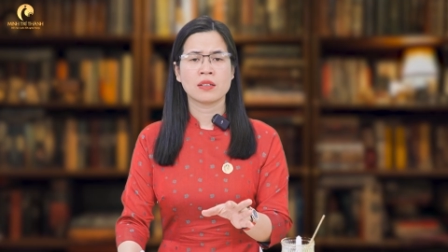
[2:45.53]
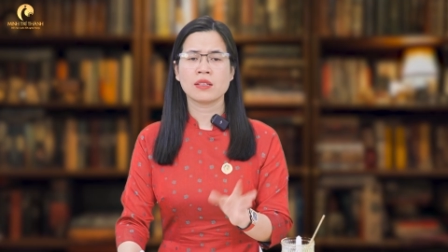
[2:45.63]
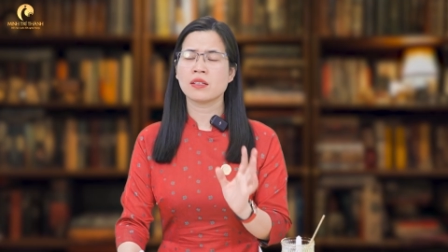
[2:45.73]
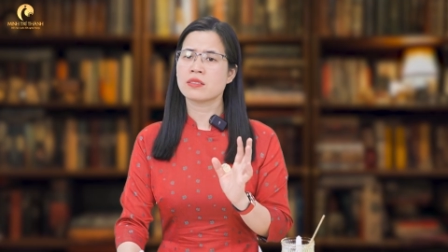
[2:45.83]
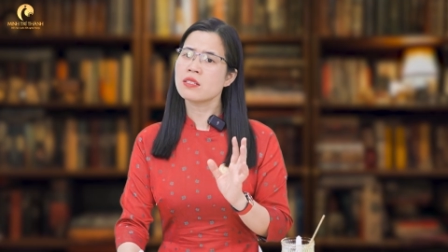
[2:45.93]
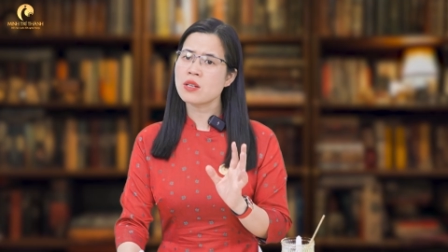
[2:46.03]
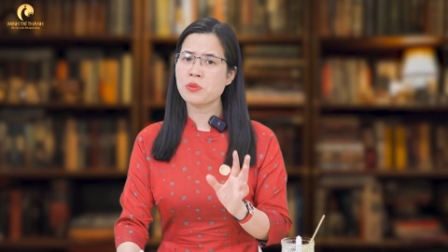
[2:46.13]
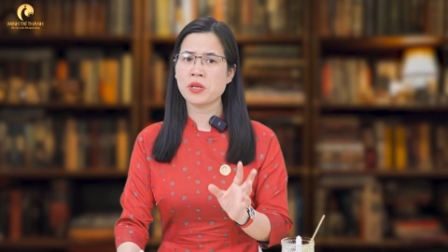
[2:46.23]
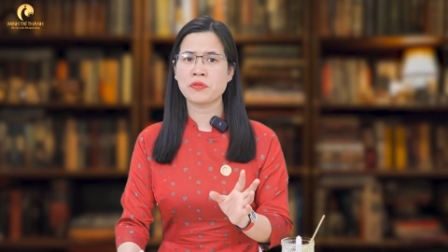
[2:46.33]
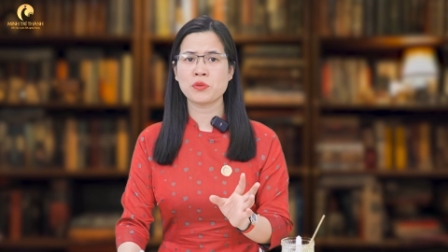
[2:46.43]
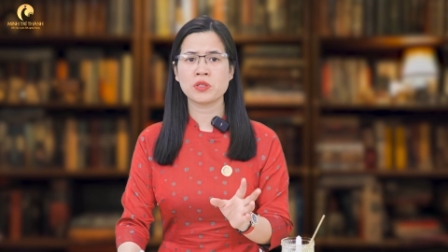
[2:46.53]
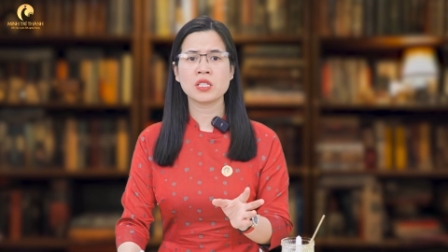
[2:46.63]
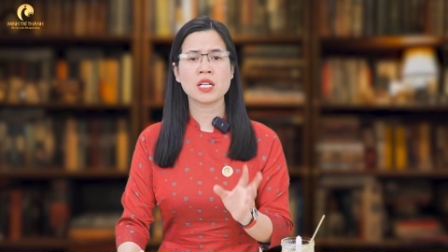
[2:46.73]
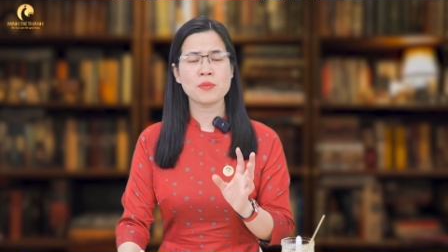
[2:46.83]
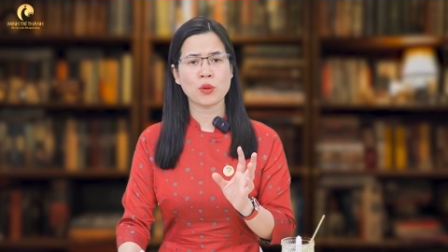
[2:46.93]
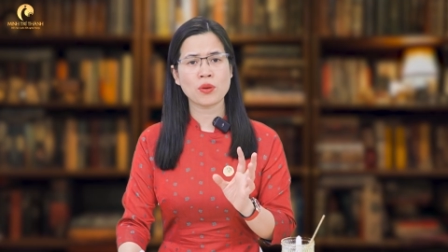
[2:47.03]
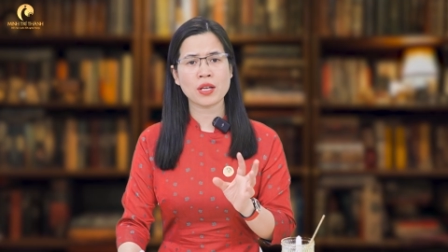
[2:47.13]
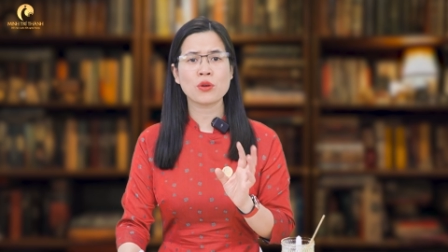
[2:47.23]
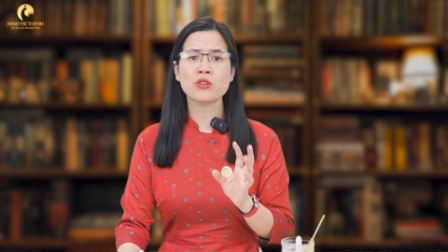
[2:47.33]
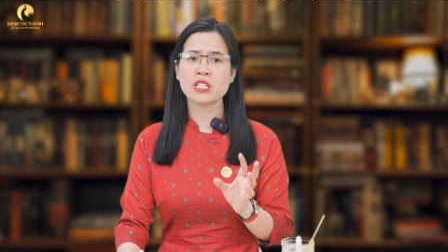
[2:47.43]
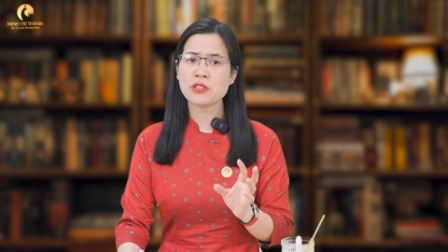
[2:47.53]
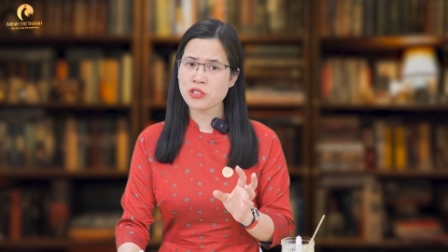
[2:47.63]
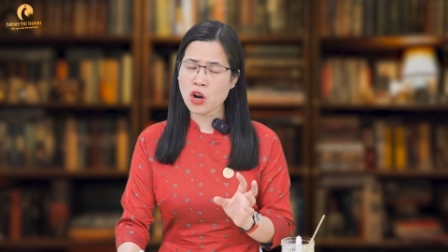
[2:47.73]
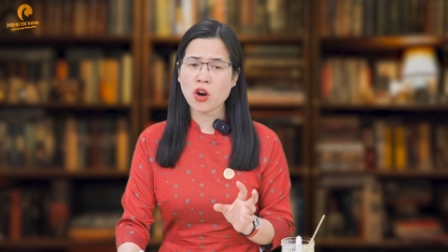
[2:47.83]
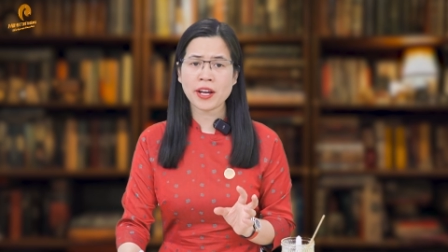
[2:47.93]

nên là rất nhiều người phụ nữ khi một cô đánh coaching cho